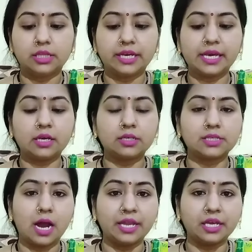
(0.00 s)
देखिए
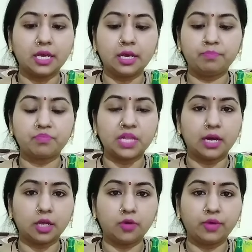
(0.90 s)
साड़ी की
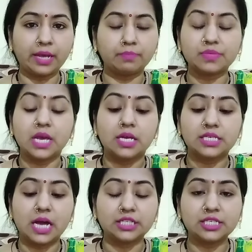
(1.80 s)
लगी हुई है
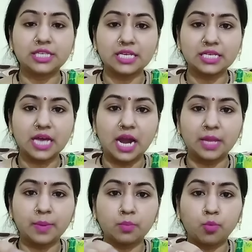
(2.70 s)
जिस तरह से
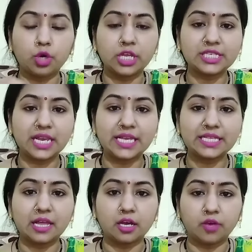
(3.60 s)
साड़ी में एक मोटी सी
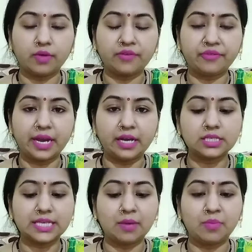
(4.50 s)
लेस लगी हुई है
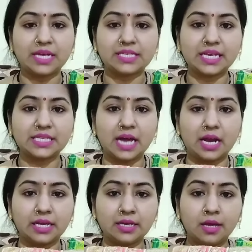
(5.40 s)
फ्रेंड सेम ऐसे ही
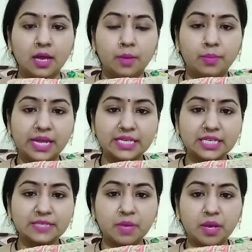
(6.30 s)
साड़ी
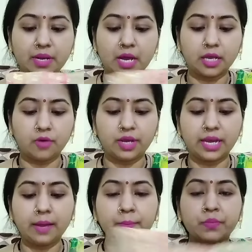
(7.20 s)
लेस इसमें भी लगी हुई
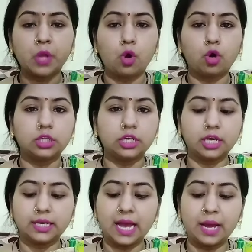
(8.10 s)
है और
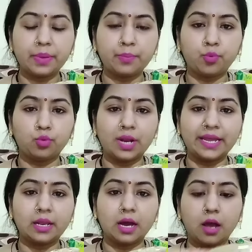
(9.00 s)
देखिए यहाँ पे पूरा ये